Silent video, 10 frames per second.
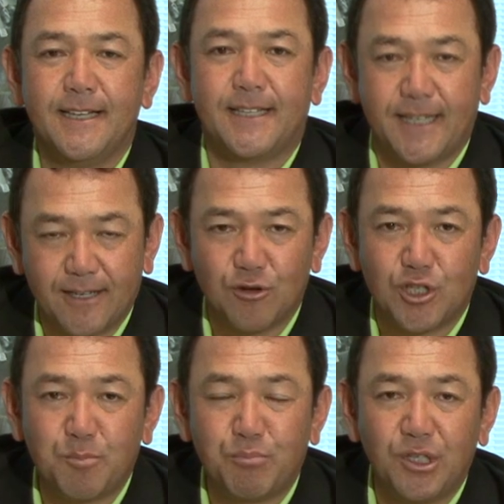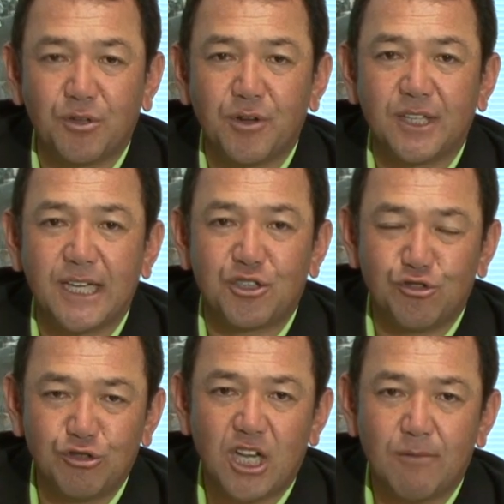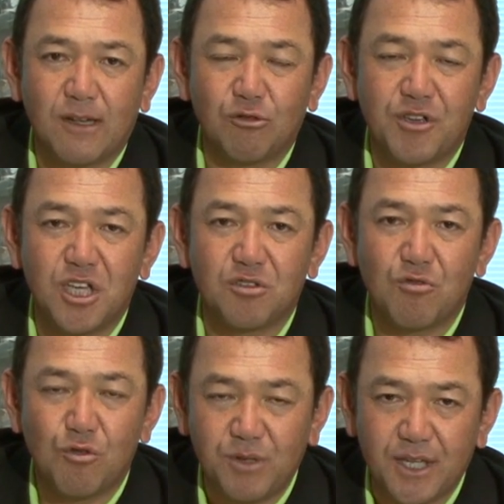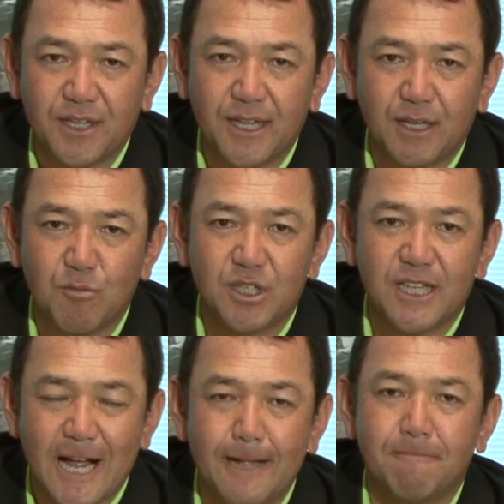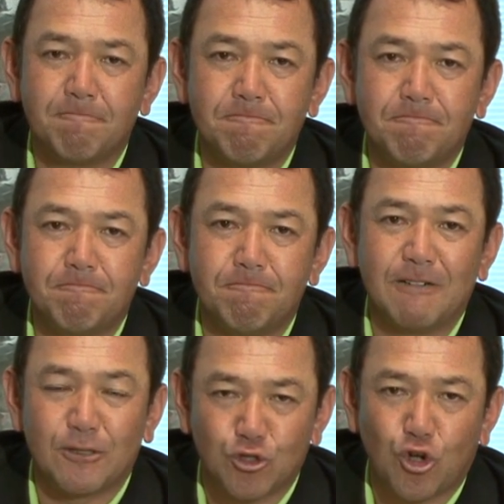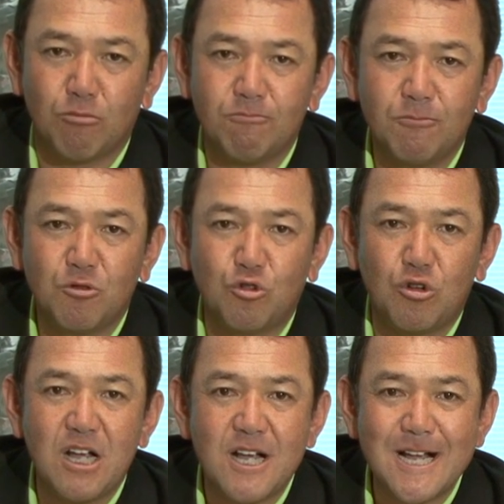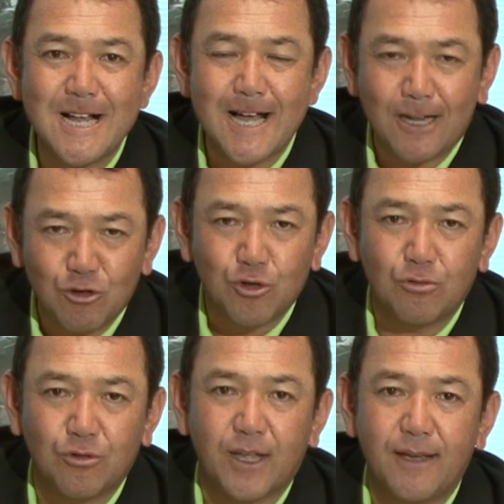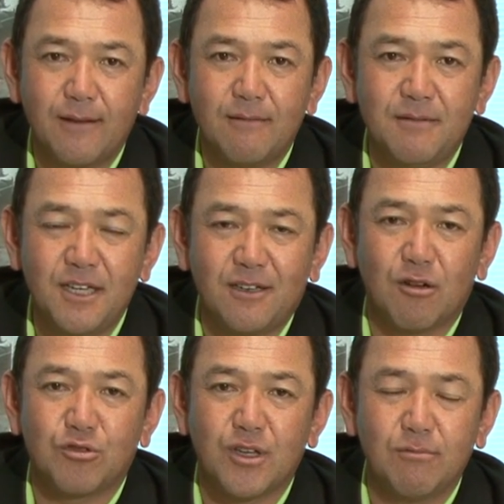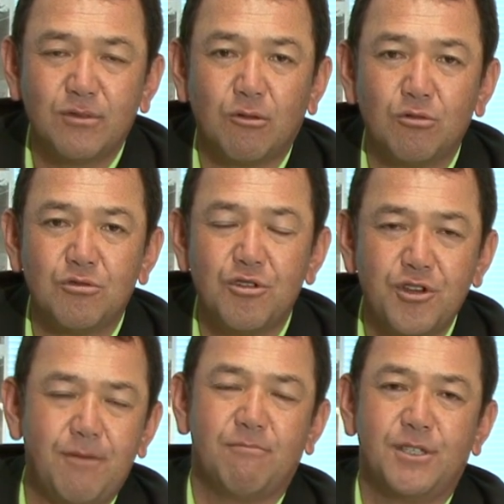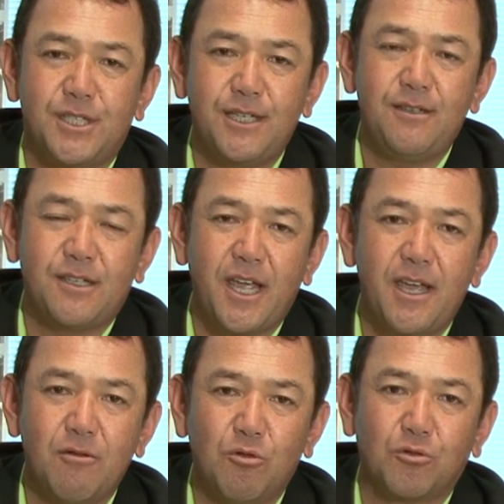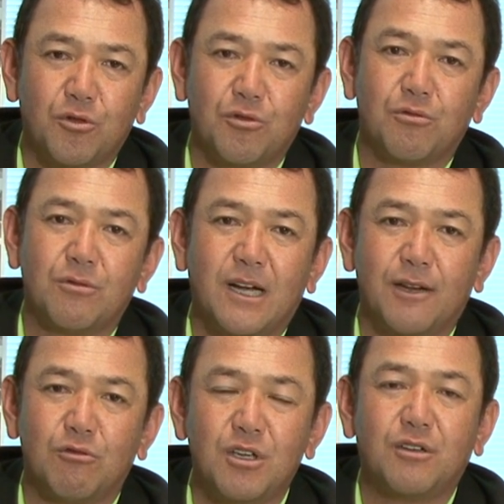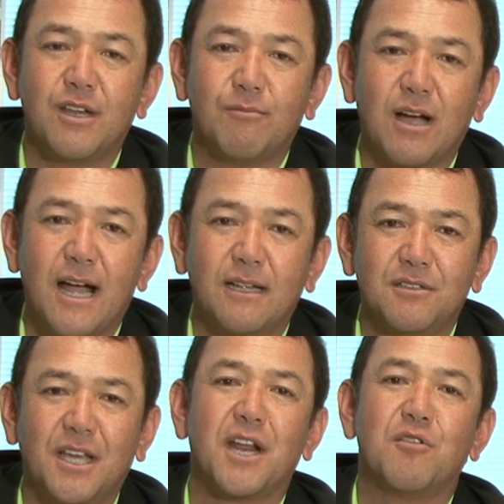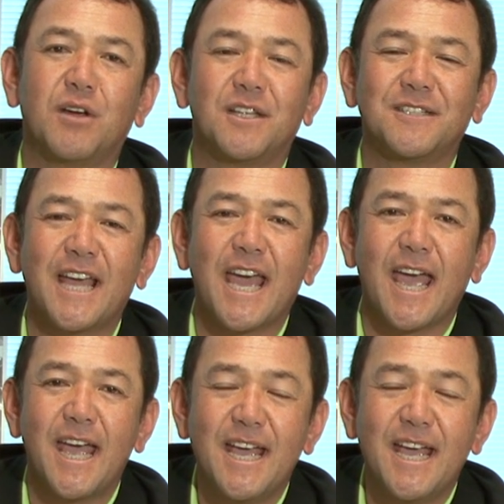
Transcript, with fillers: 奇跡のチップインと言われた17番の映像を見ていただきましたワトソンあのショットでニクラウスを破ったことにより新帝王という彼のニックネームが付けられるわけですね